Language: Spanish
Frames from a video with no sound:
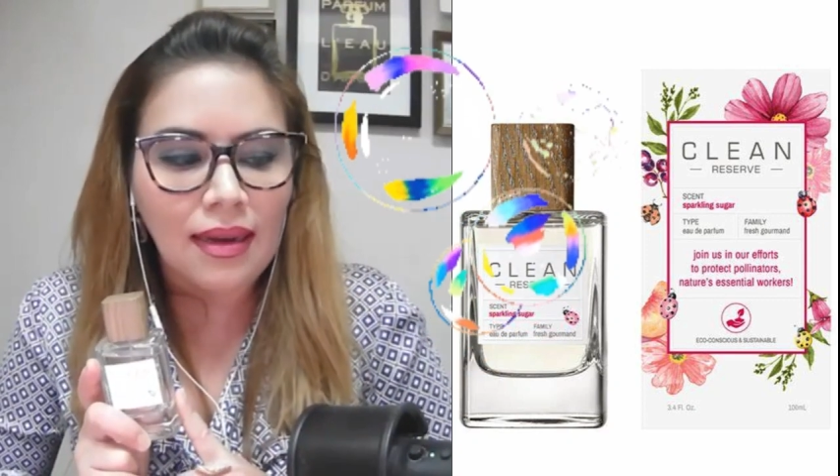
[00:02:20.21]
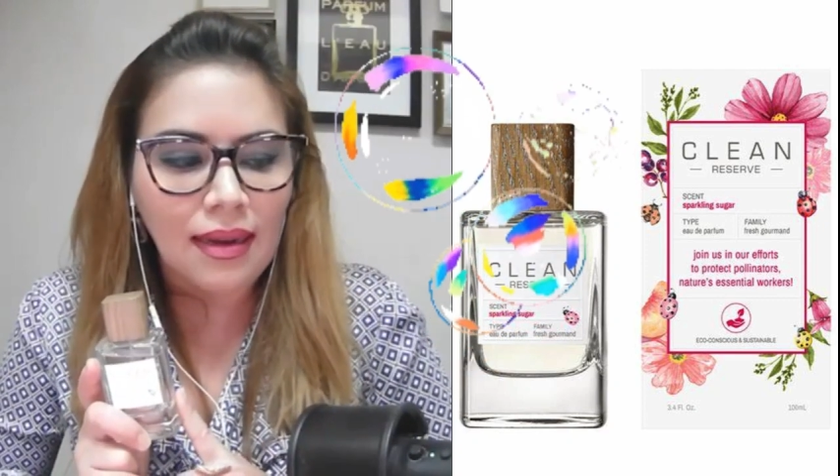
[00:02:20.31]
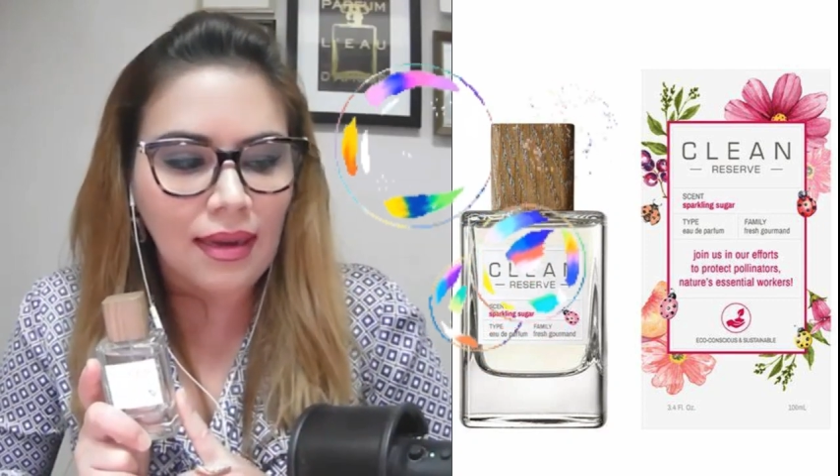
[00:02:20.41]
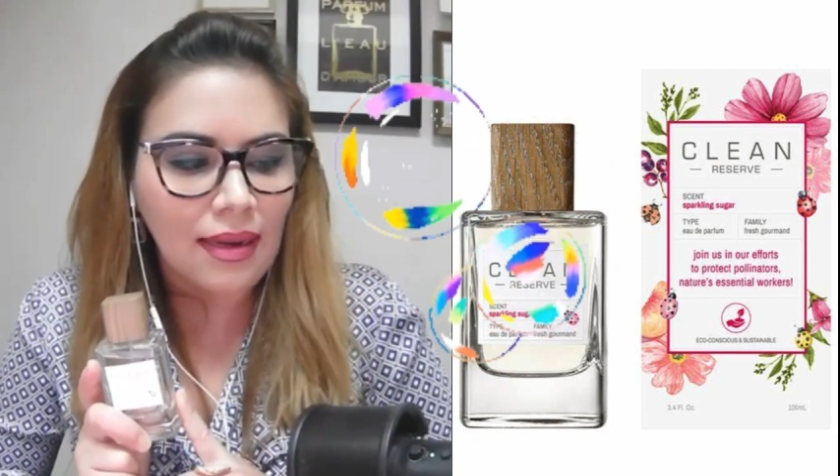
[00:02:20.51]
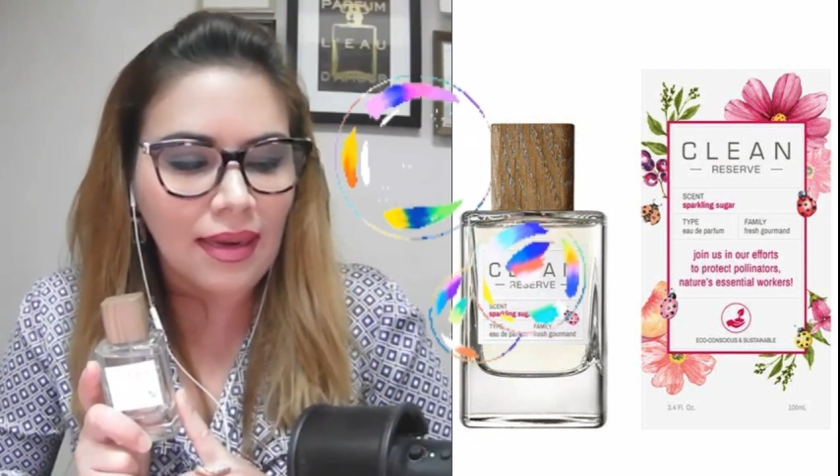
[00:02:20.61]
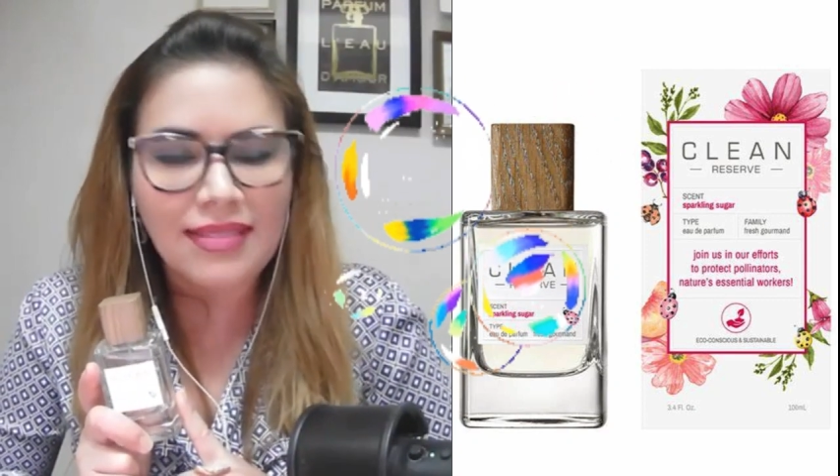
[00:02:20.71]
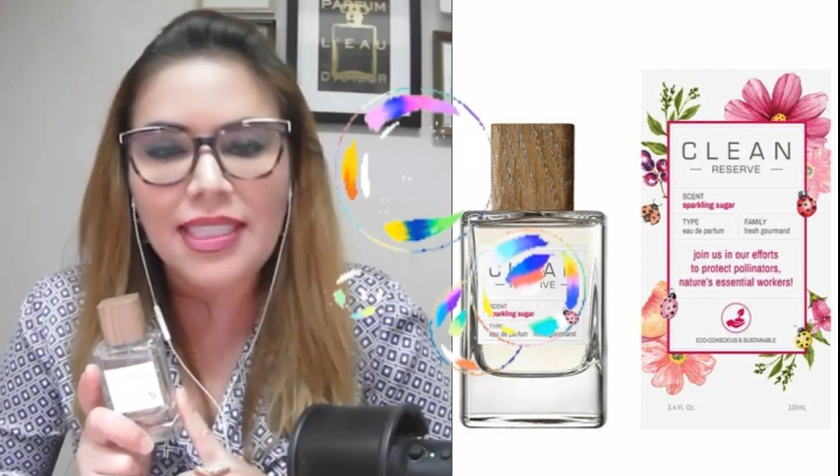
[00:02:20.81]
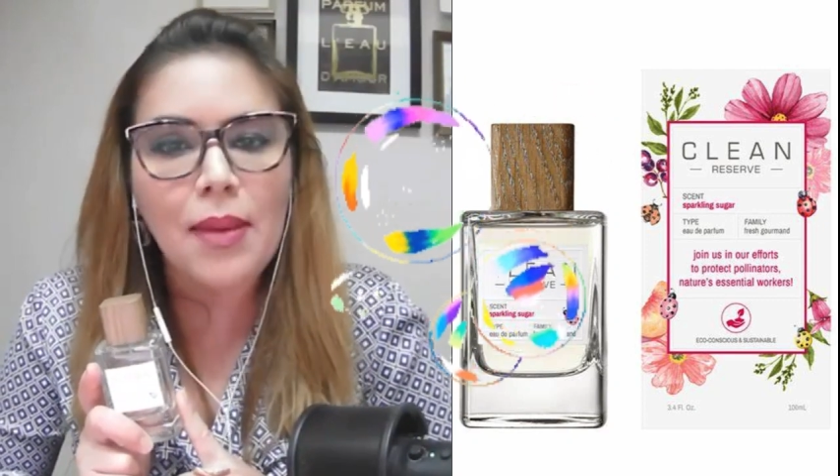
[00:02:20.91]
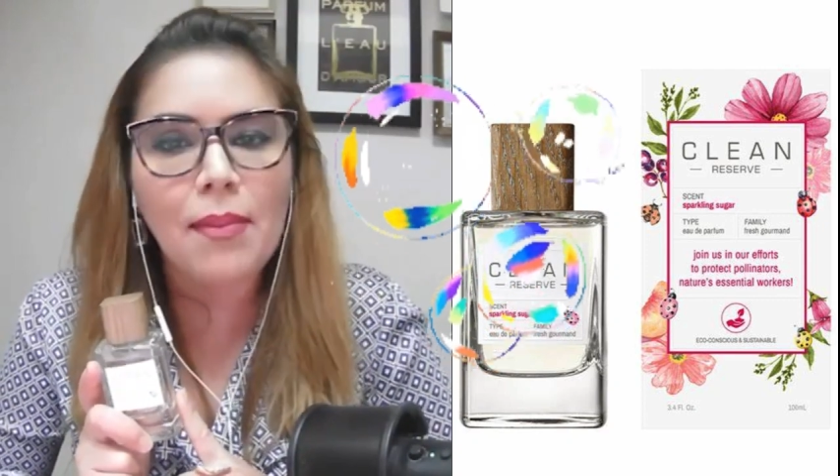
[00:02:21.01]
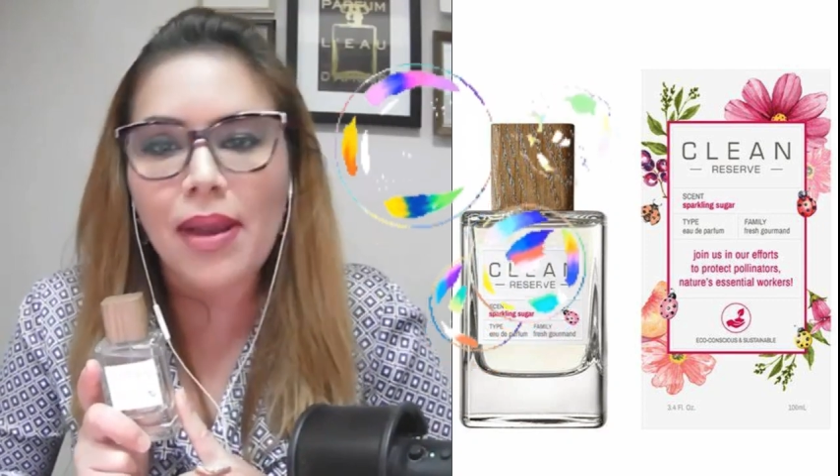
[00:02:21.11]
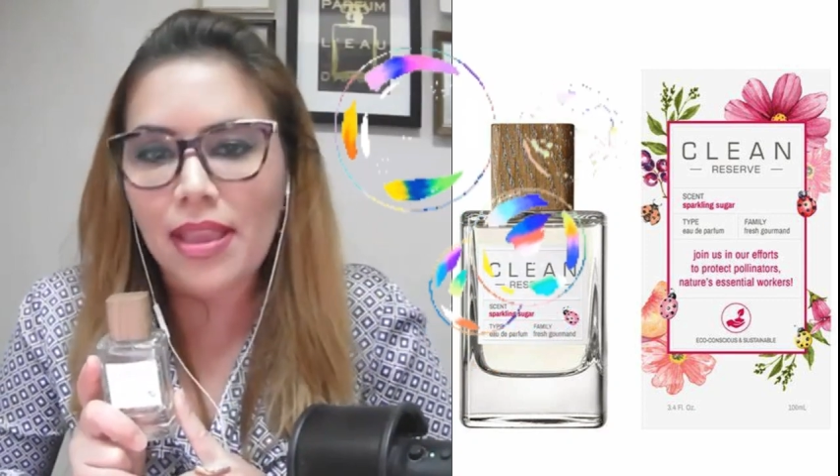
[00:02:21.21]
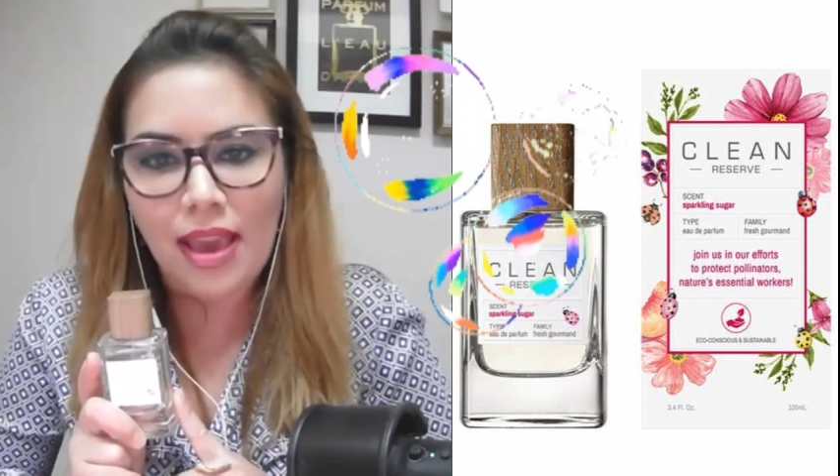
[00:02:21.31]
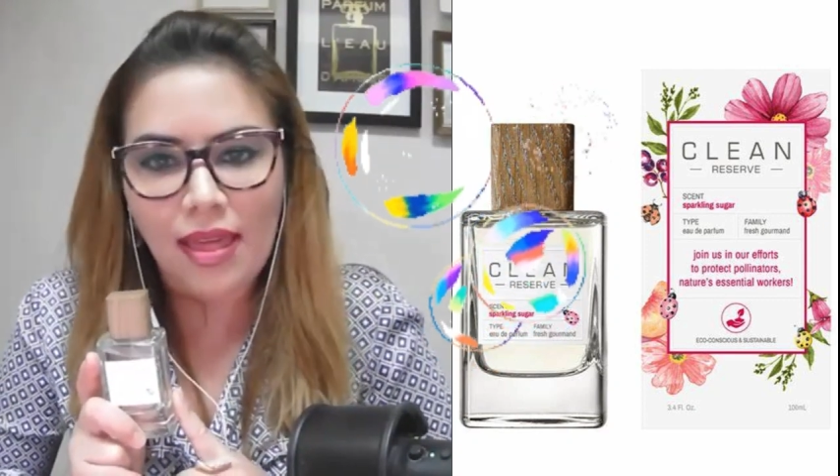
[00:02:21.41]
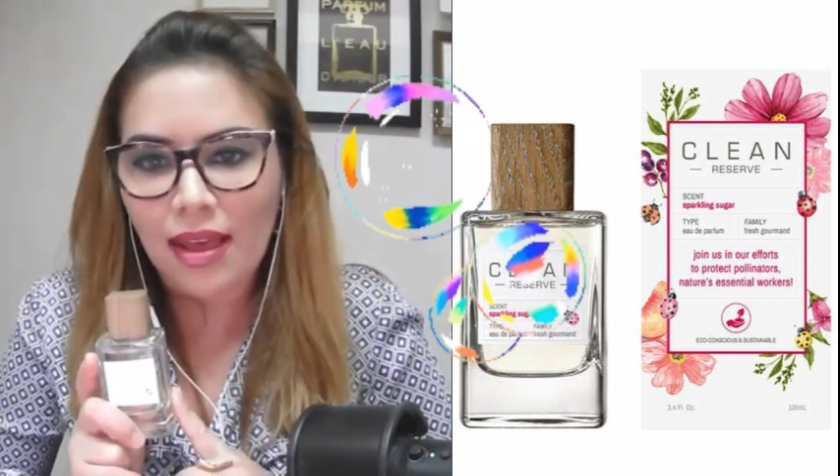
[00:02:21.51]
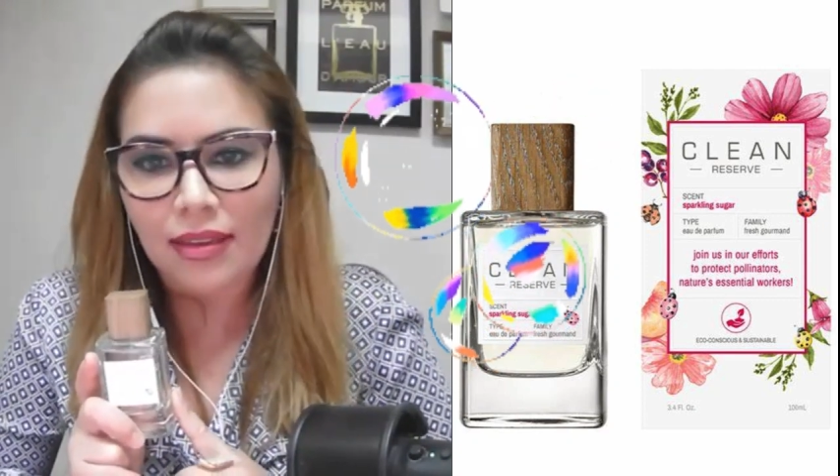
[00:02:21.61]
ah, recién
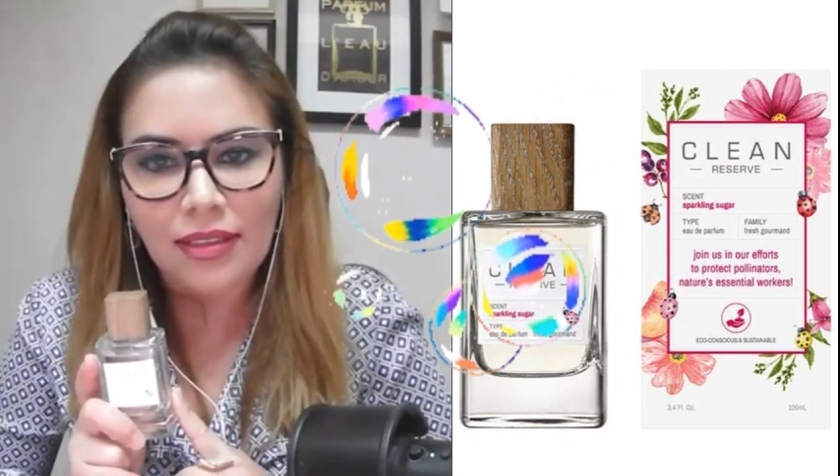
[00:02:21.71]
bañada